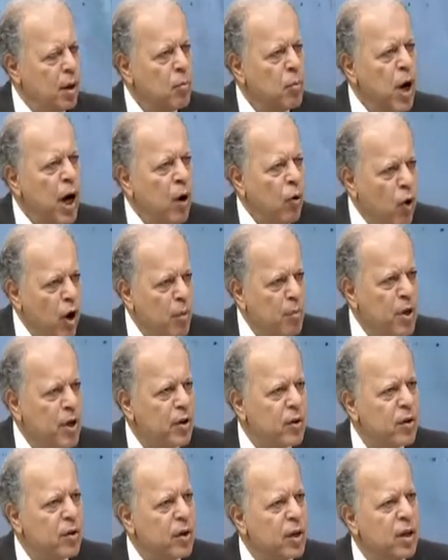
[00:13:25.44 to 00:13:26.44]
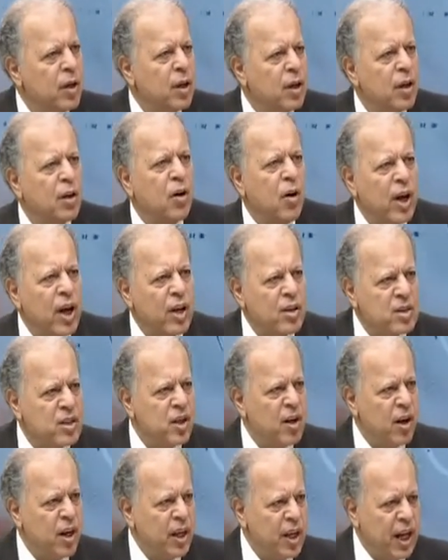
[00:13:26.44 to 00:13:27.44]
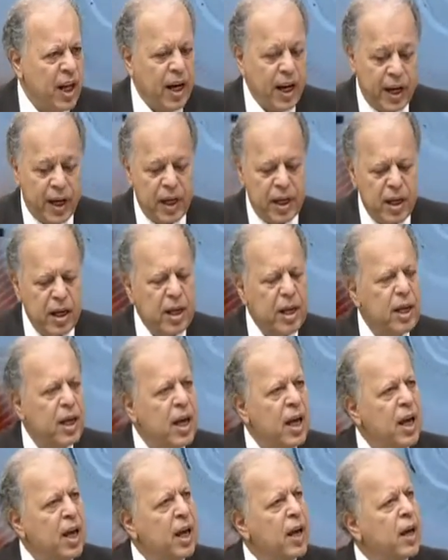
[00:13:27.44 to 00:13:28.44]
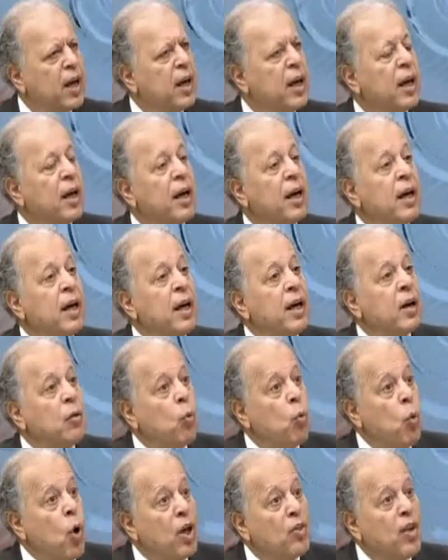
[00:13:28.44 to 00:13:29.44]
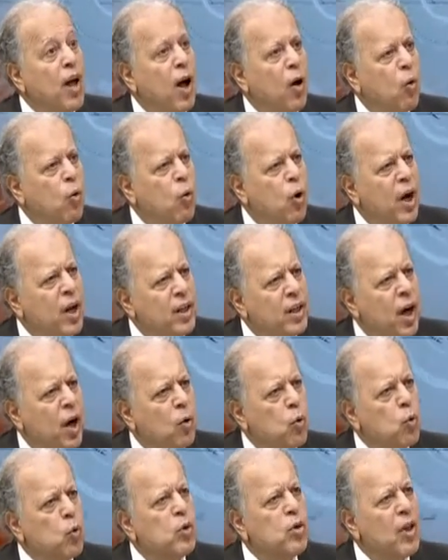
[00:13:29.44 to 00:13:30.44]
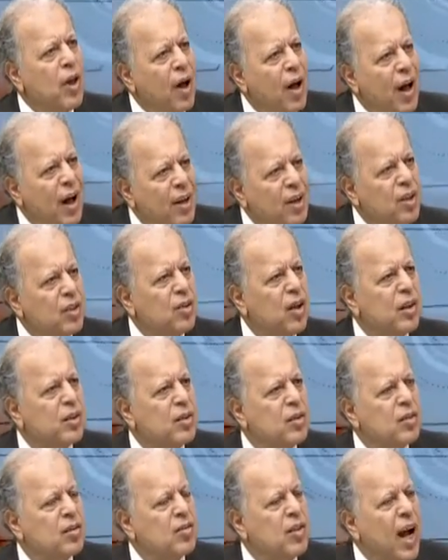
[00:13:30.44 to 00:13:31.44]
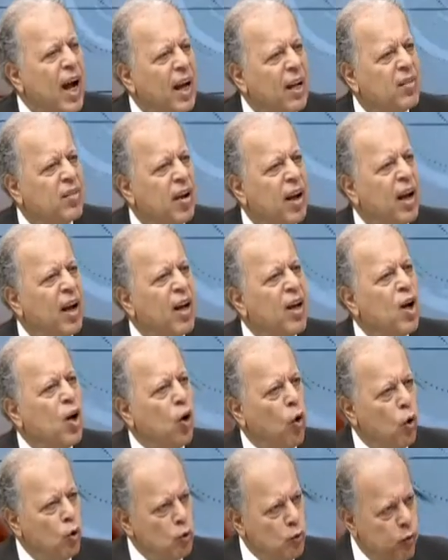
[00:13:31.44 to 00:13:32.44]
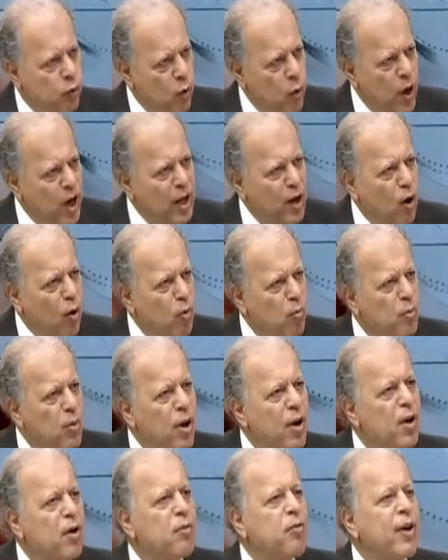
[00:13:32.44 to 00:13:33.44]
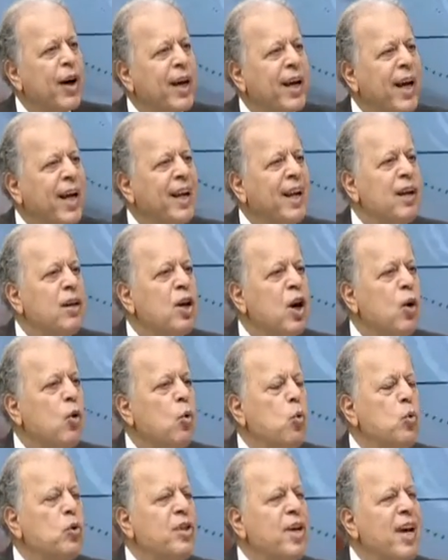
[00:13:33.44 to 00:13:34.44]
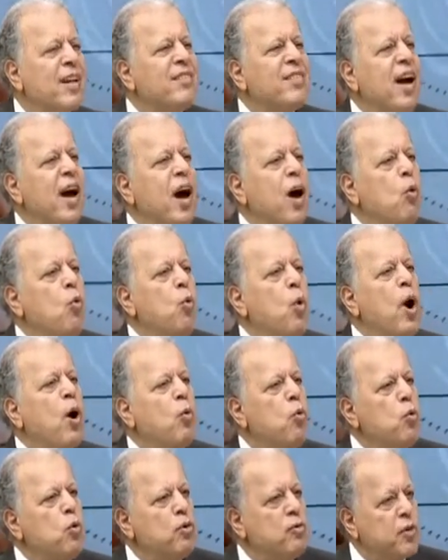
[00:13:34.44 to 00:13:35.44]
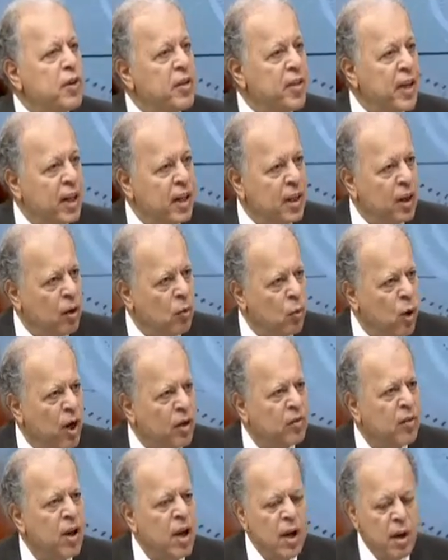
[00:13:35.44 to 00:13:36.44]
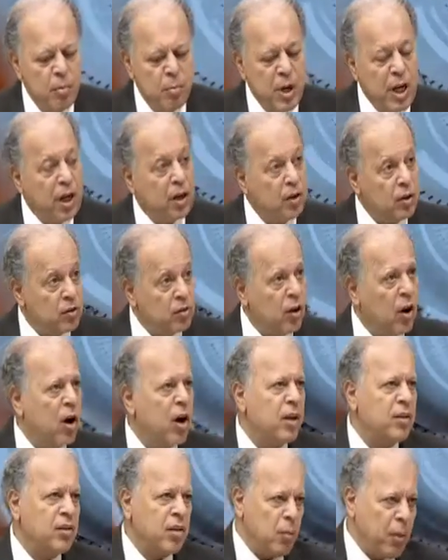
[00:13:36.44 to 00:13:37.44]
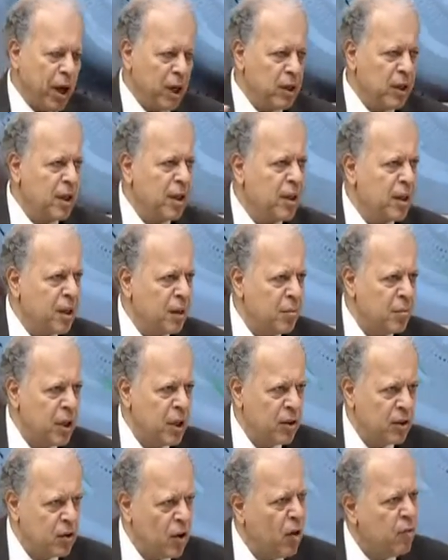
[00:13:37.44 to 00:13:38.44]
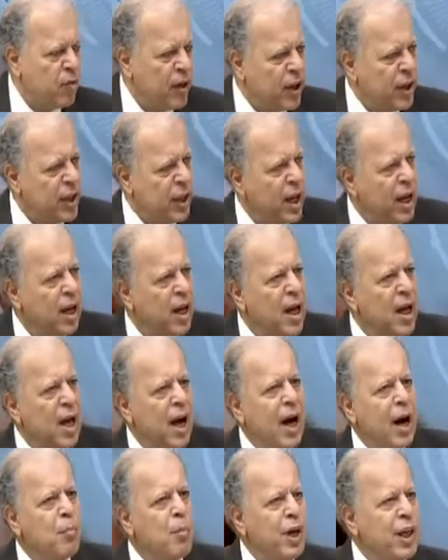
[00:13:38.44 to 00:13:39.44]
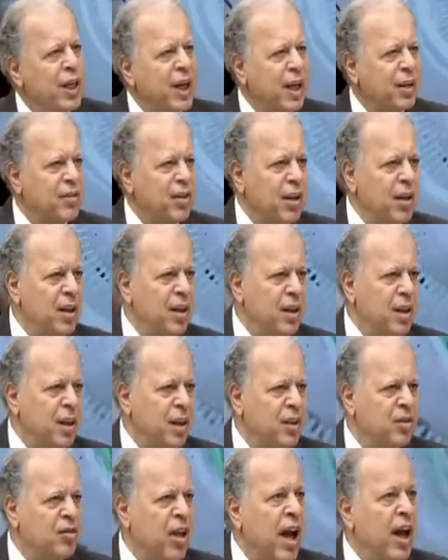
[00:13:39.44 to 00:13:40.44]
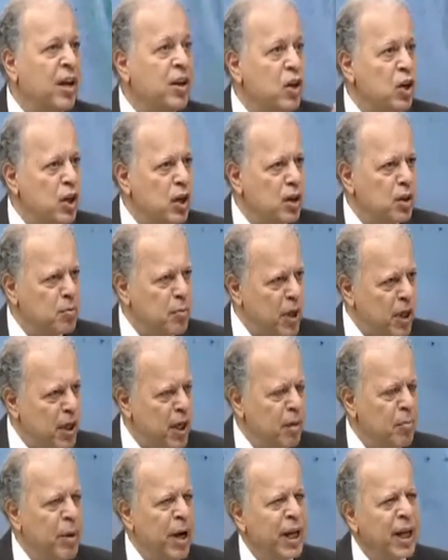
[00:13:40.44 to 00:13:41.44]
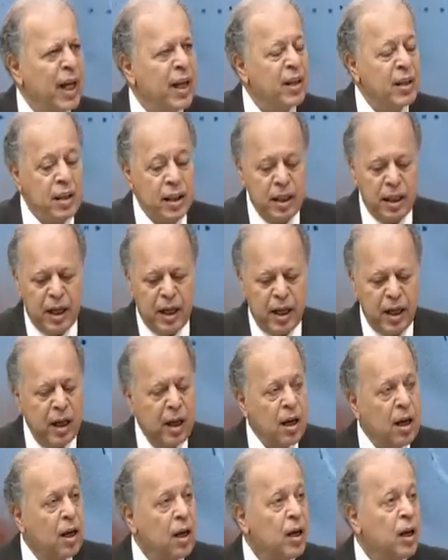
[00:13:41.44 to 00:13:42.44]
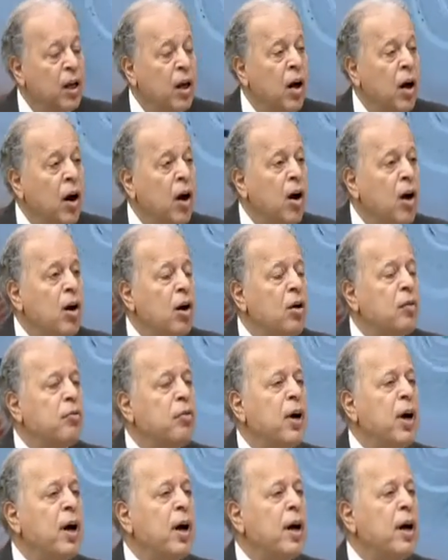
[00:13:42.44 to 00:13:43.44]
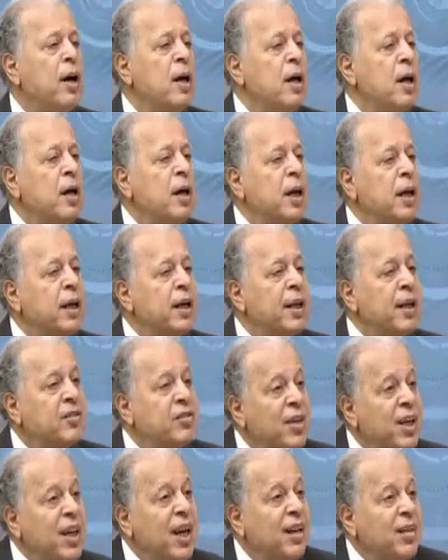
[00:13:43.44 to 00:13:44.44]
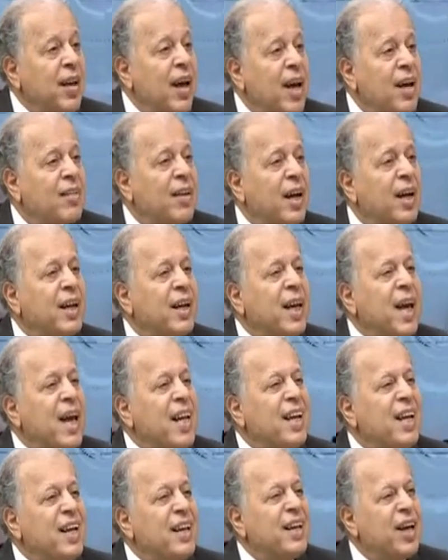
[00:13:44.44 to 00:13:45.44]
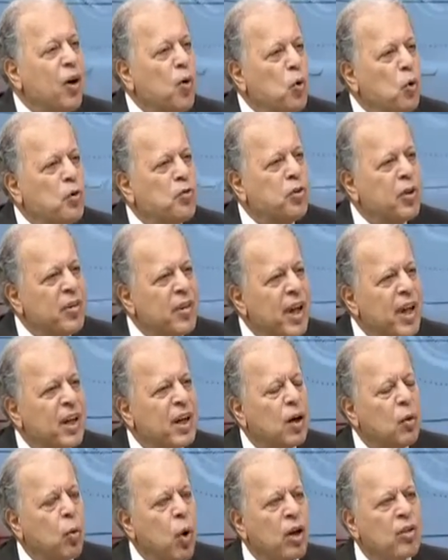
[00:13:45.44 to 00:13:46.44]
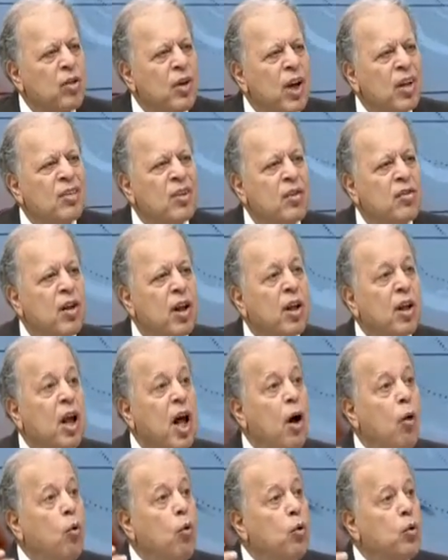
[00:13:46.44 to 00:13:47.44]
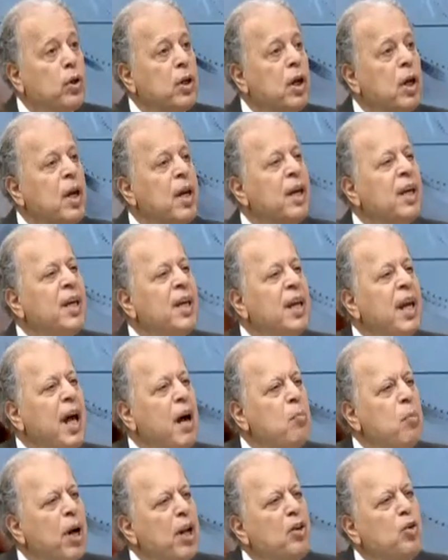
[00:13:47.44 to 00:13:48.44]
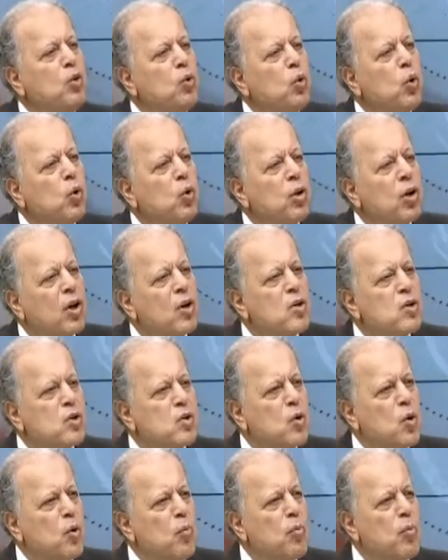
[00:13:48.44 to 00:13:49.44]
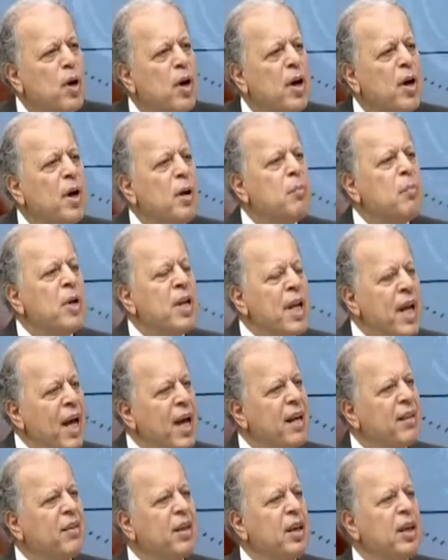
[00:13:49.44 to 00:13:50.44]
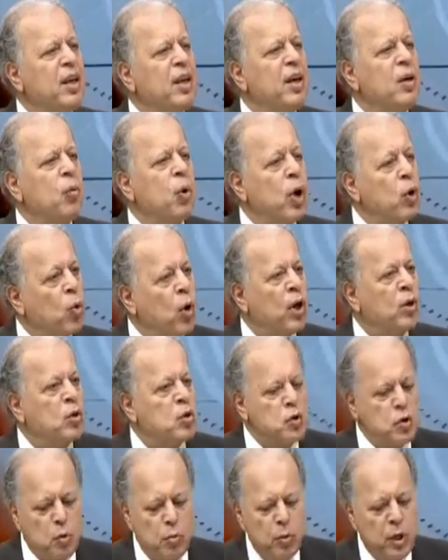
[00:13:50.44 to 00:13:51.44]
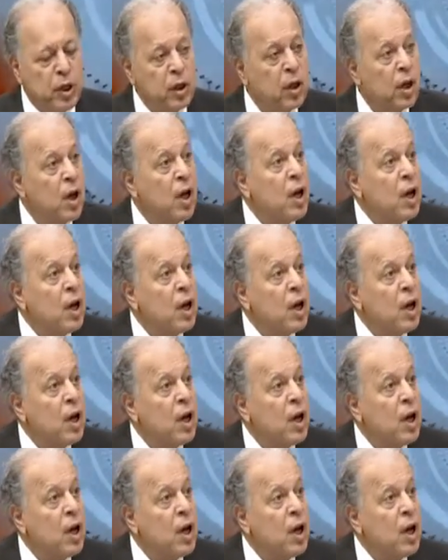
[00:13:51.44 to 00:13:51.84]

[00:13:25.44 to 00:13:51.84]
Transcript: باوامر القياصره الى اخره آه، آه، وضعوا اليهود ايضا تحت عنفوانهم آه. فكان اليهود يتأوهون في ذلك الوقت من الاضطهاد طبعا مم. بالاضافه الى مم. عمليات التهجير تهجير. من مكان مم. الى الى اخر فنتيجه هذا كان اليهود في ذلك الوقت يتطلعون الى من ينقذهم من هذه طبعا. ويخلصهم من